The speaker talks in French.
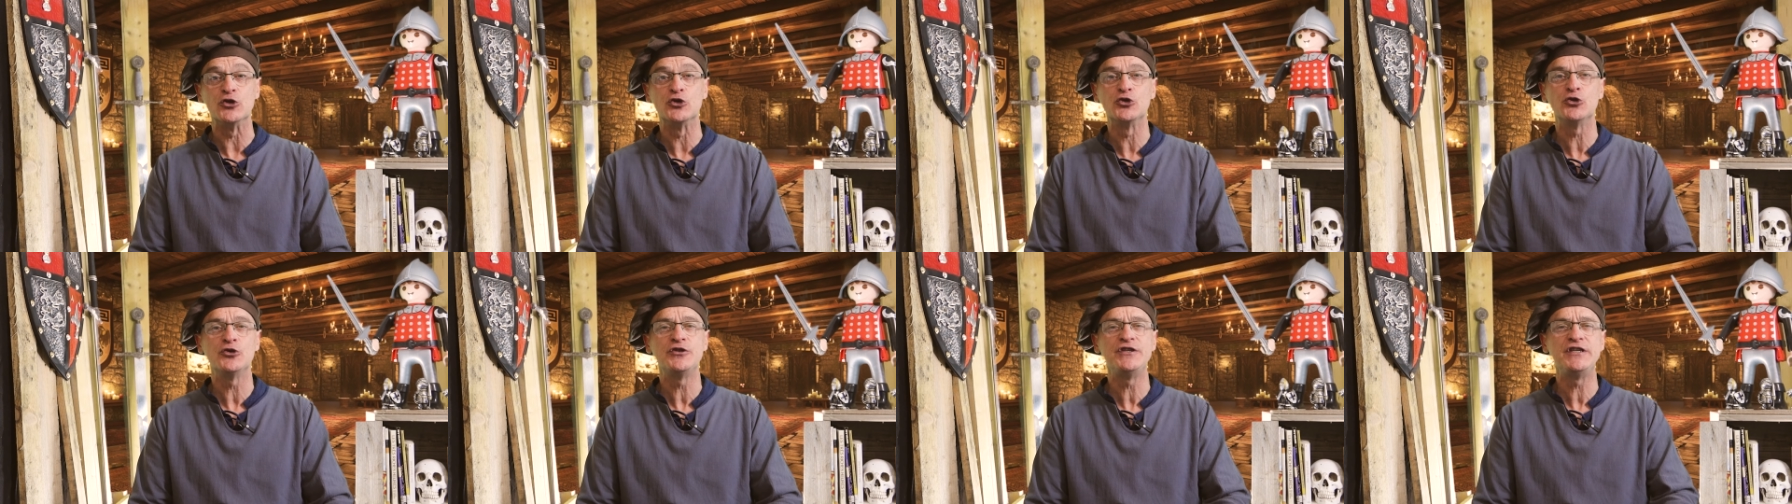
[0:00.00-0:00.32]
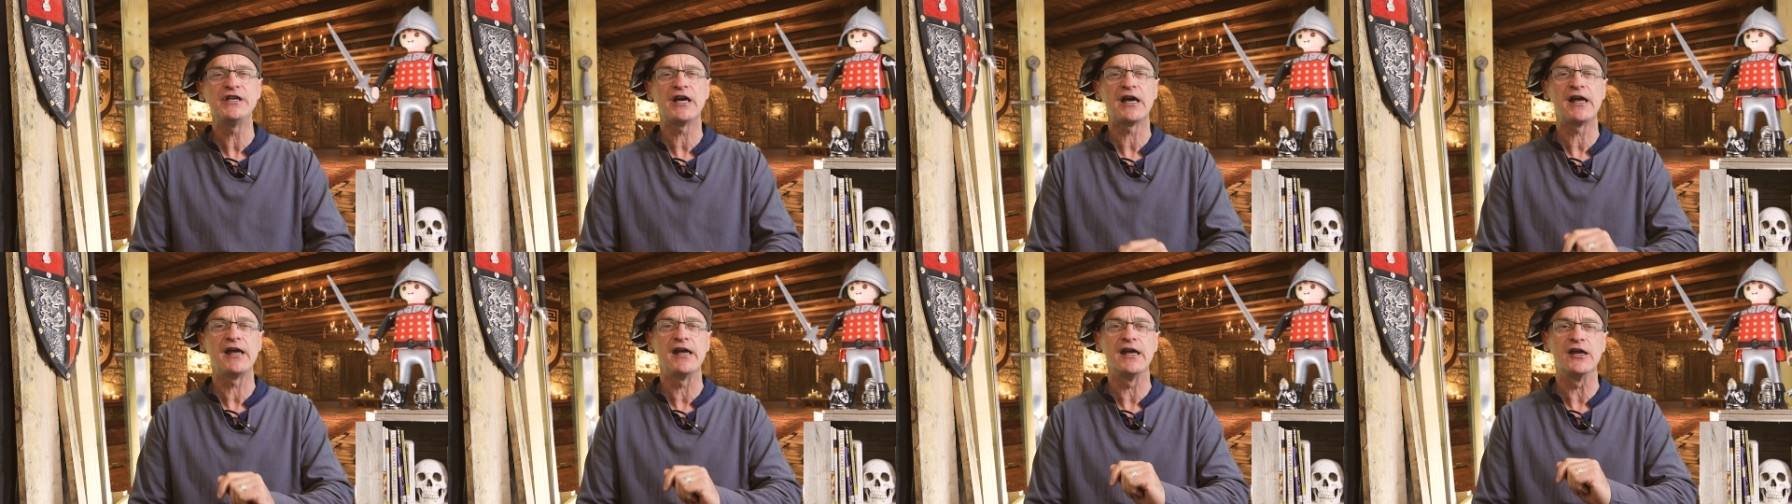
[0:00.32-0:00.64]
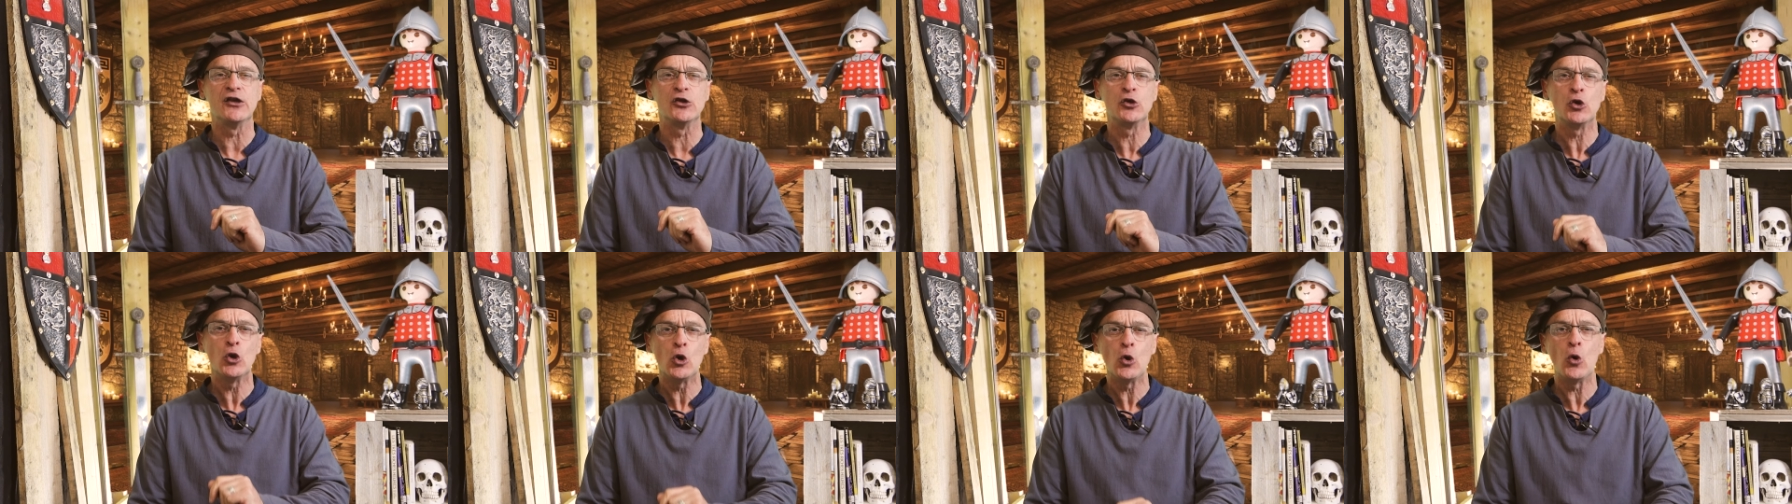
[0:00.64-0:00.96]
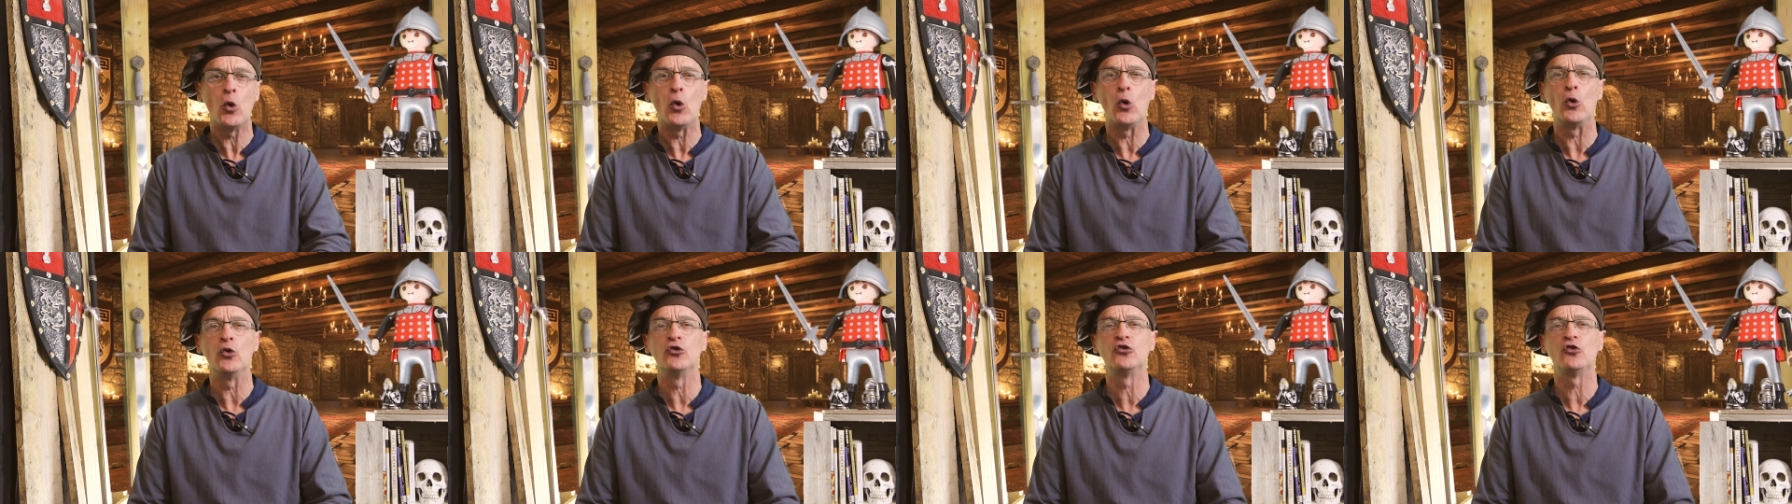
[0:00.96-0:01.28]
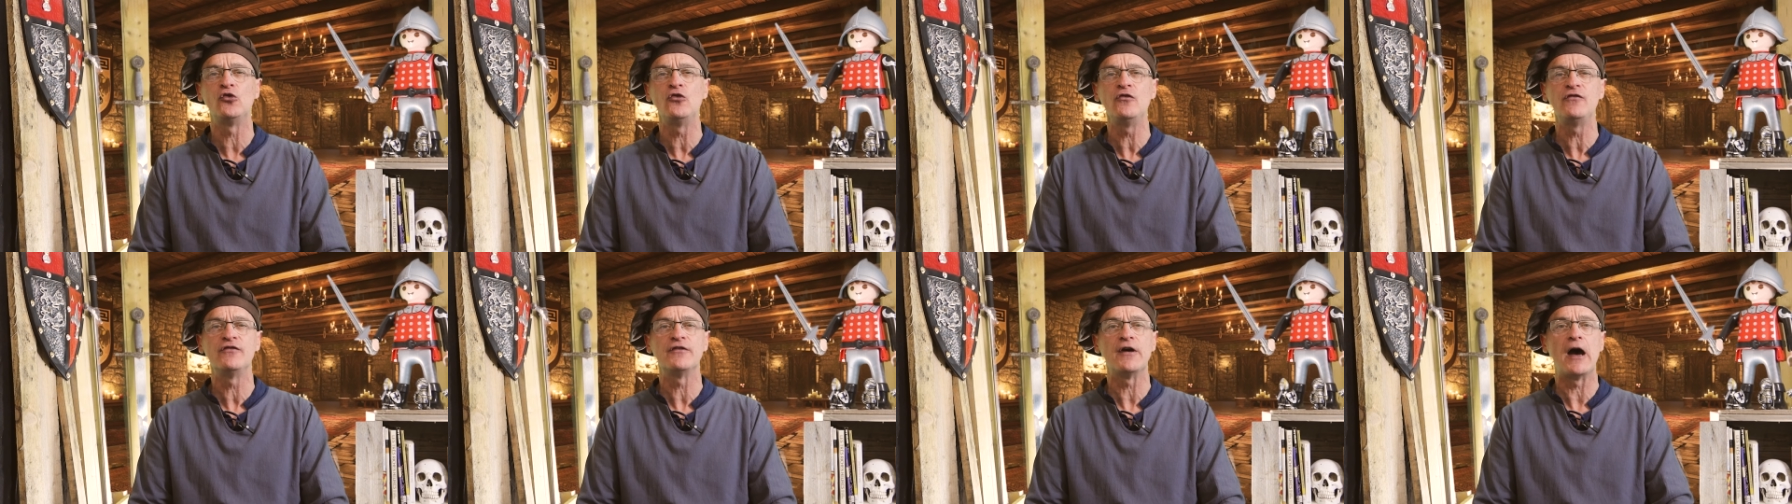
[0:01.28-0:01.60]
Je dirais que l'on
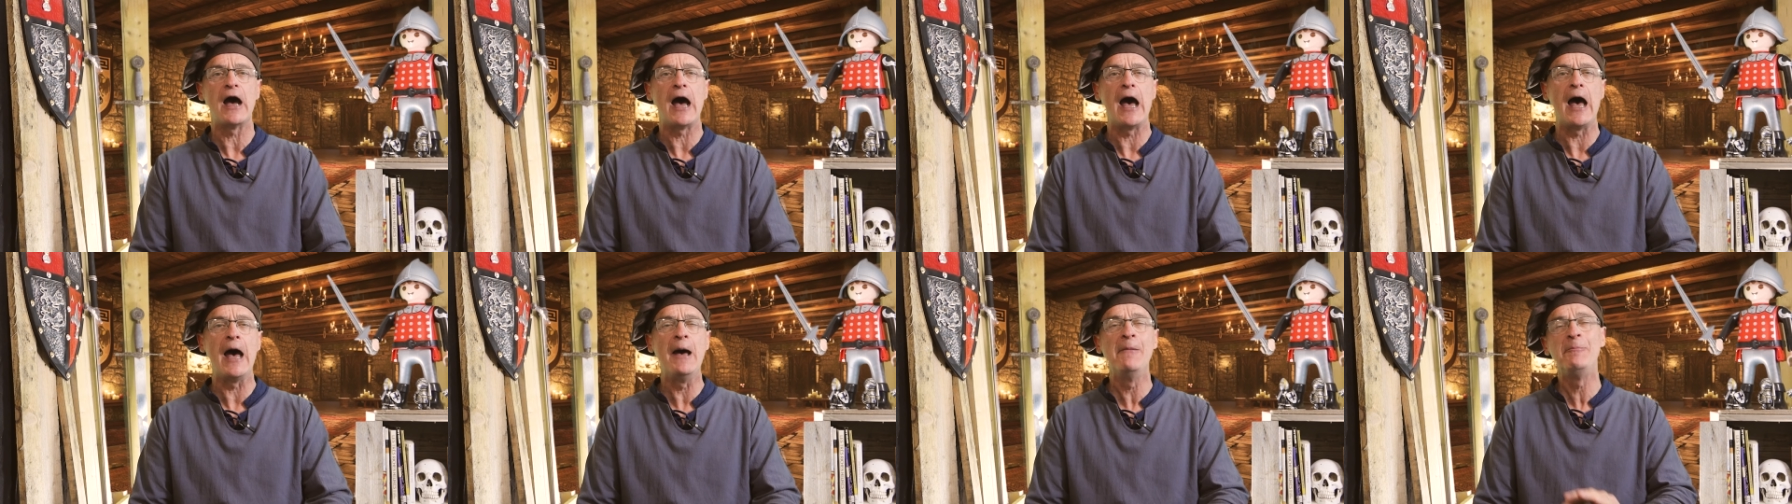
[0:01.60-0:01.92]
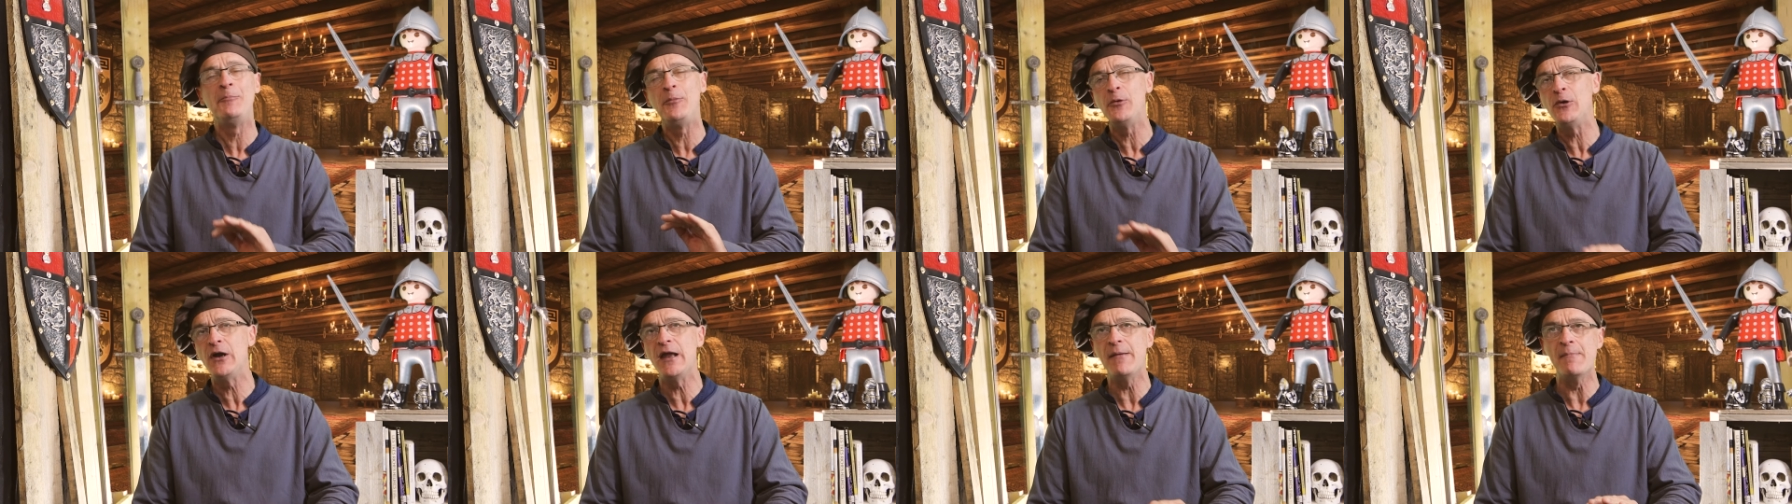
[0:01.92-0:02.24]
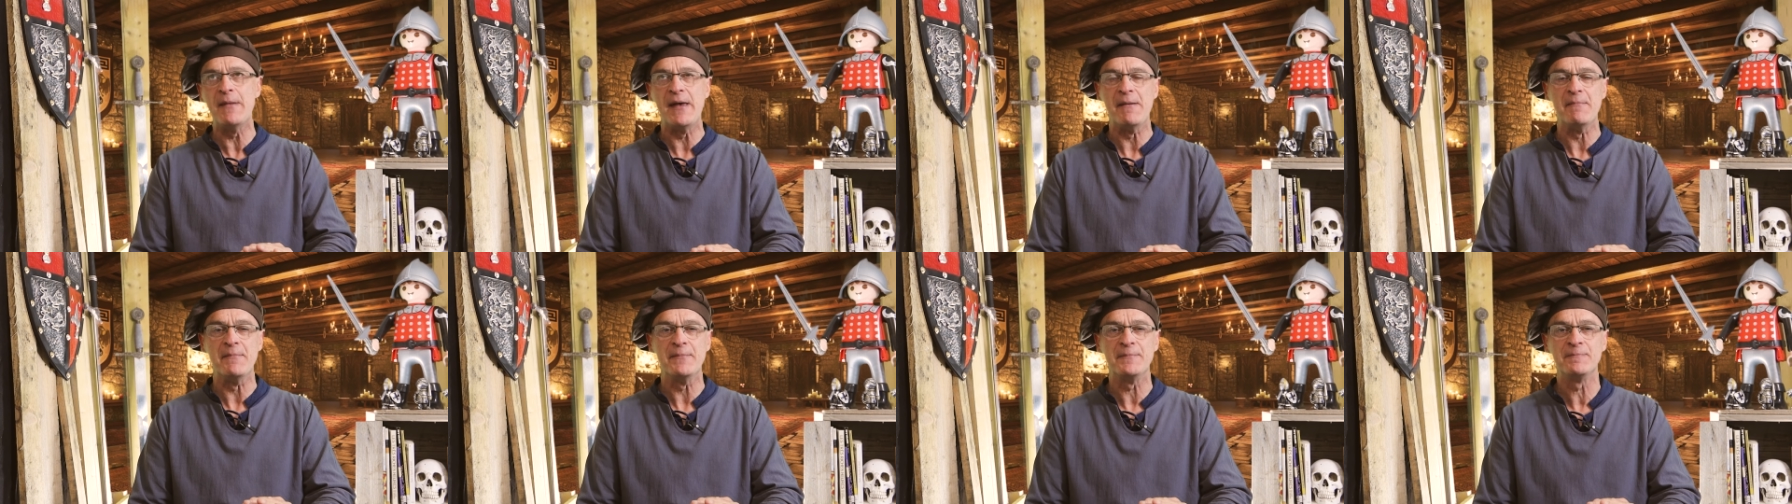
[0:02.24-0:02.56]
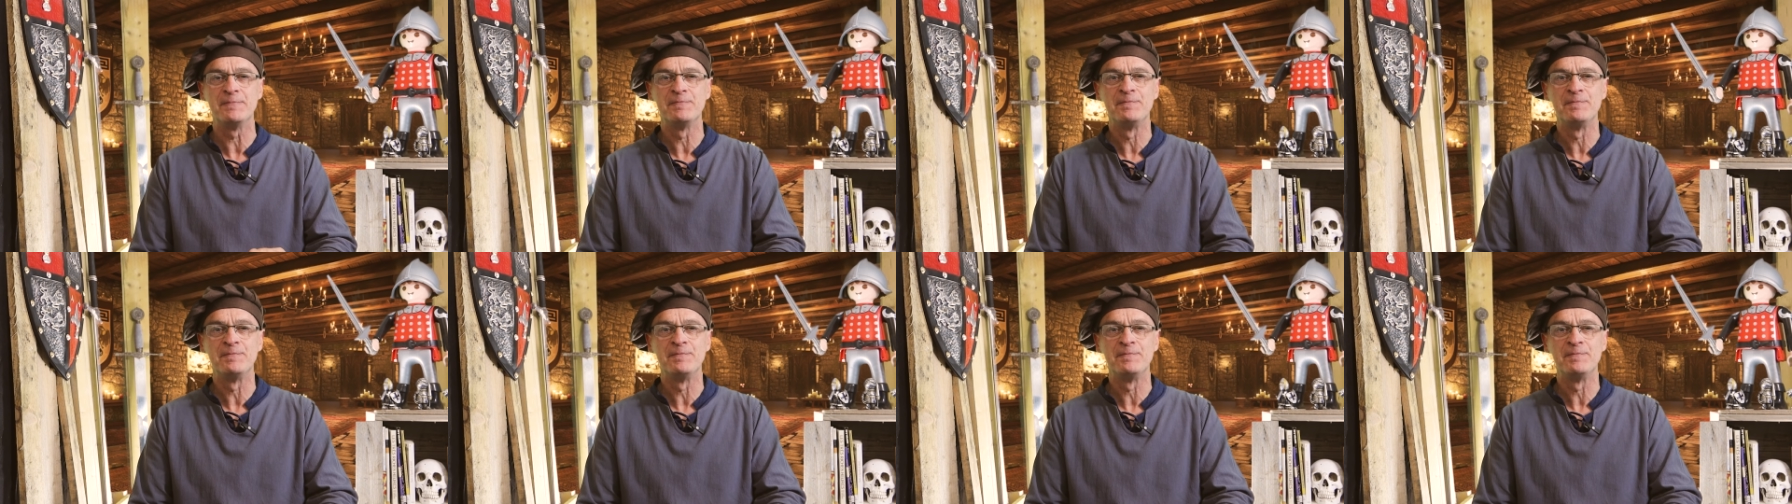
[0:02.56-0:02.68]
retrouve un peu les mêmes.